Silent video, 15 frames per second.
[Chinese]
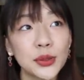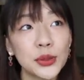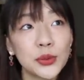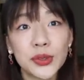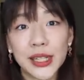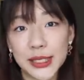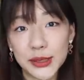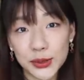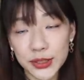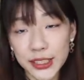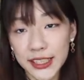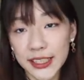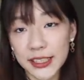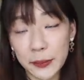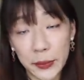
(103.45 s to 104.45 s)
对我来说
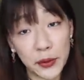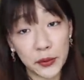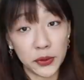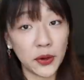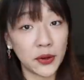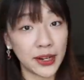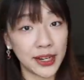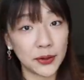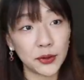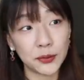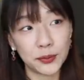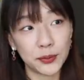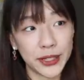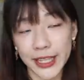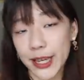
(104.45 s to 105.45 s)
那个没有用啊，
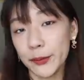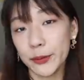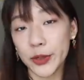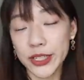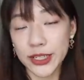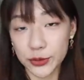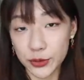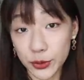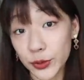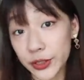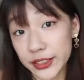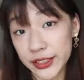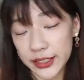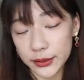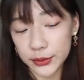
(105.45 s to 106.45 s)
我一样不会解决
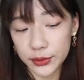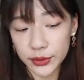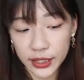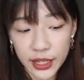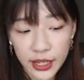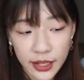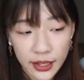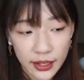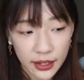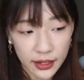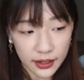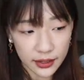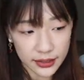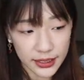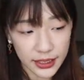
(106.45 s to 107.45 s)
问题，所以
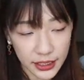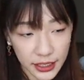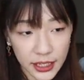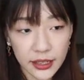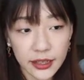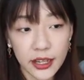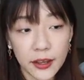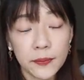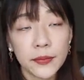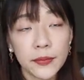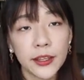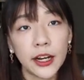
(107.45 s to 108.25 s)
这是第一点。